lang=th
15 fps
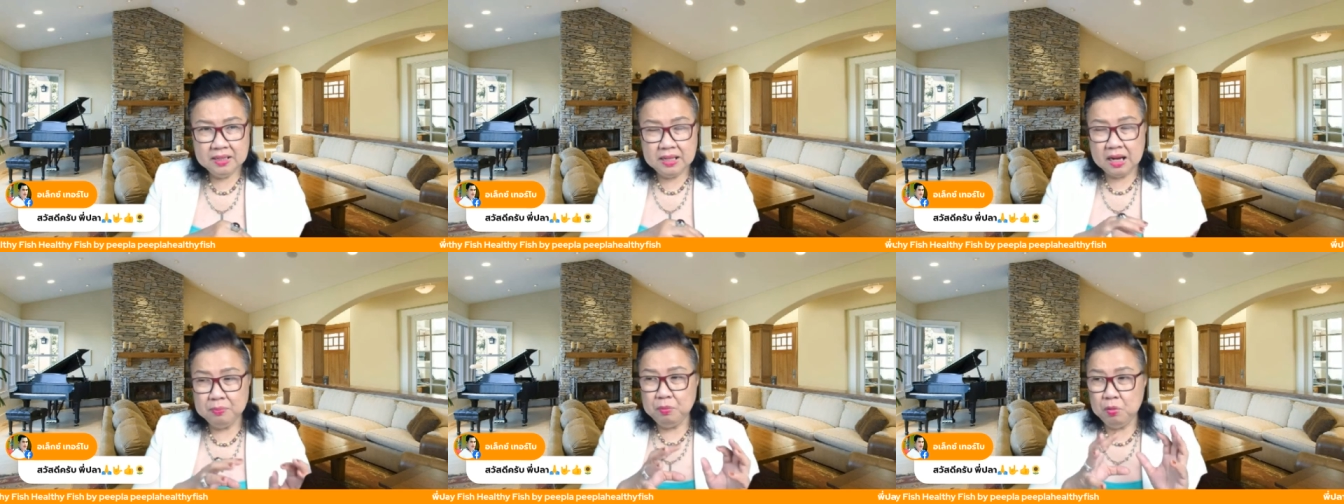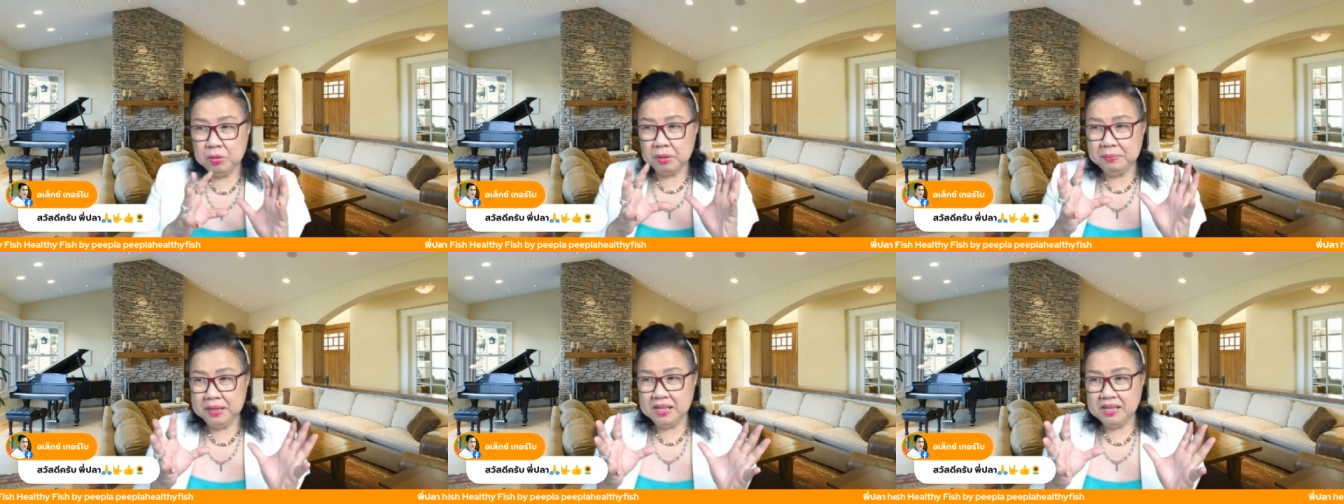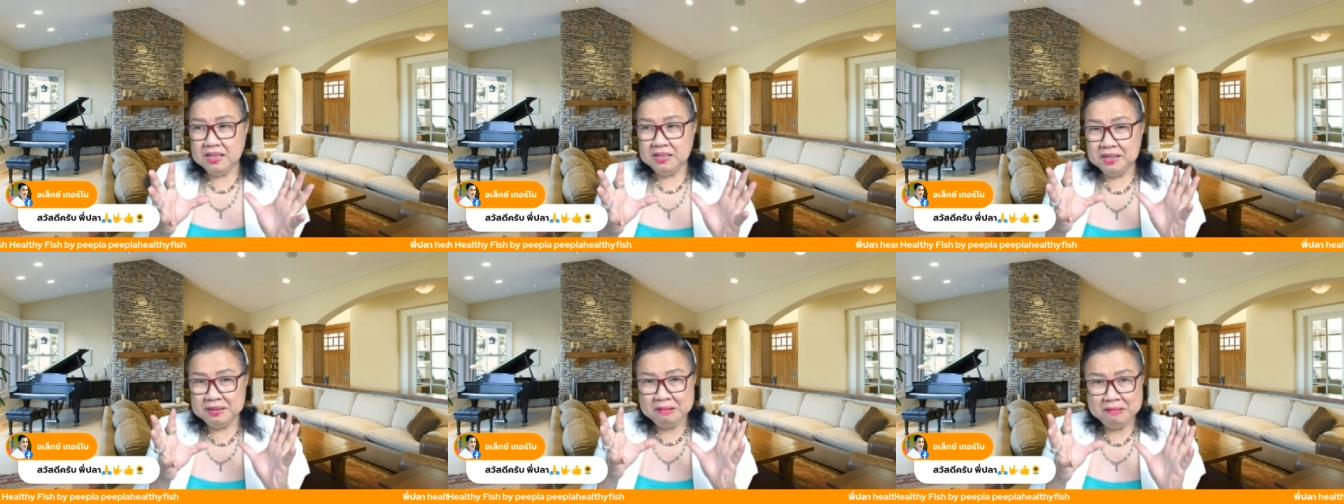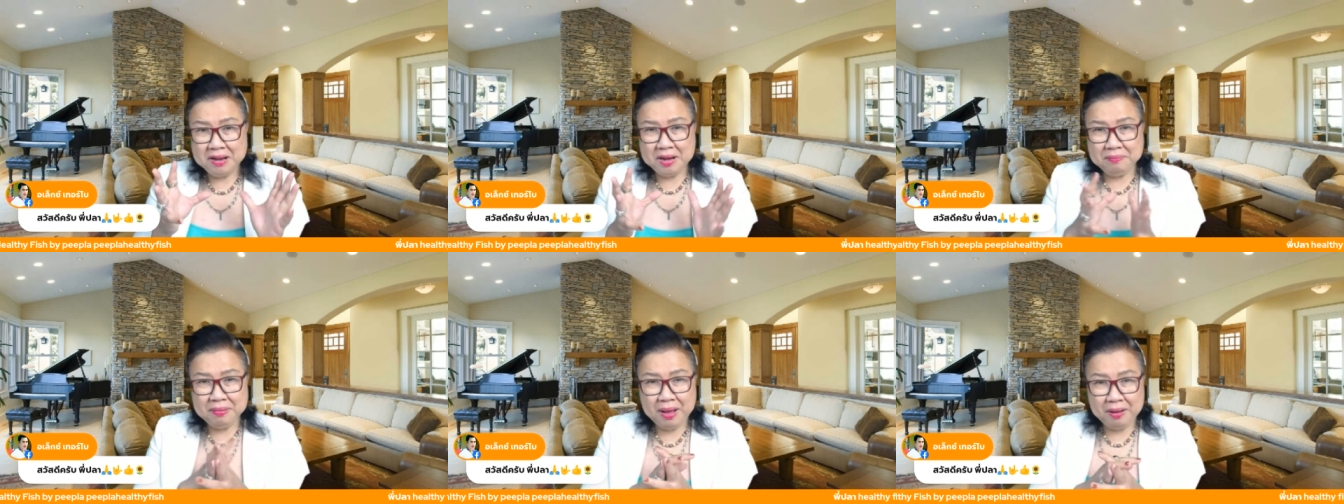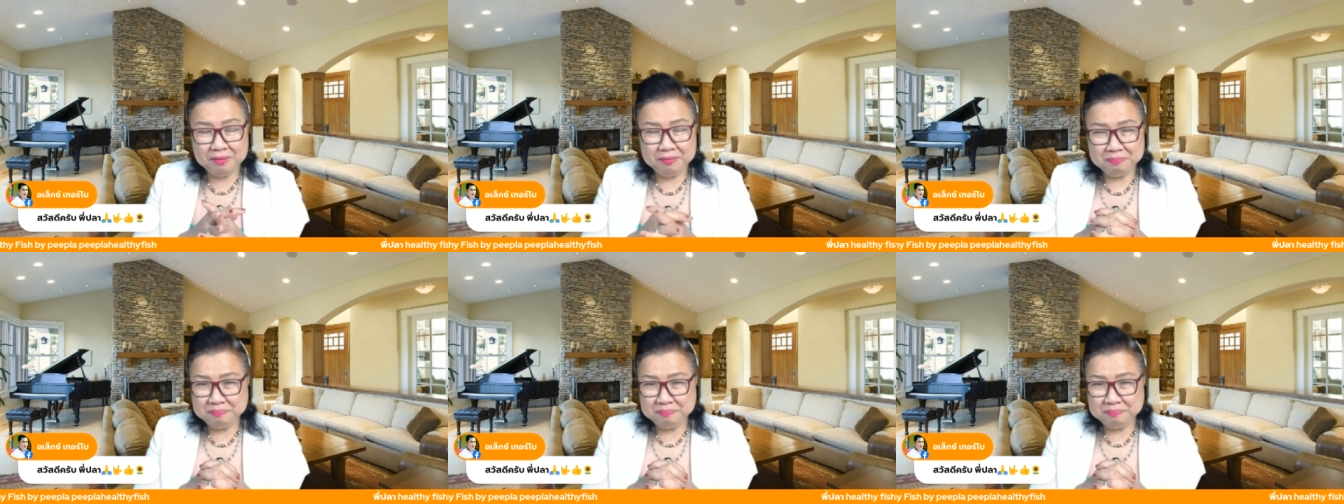แต่หมูเราไม่ได้กินเยอะแต่เน้นผัก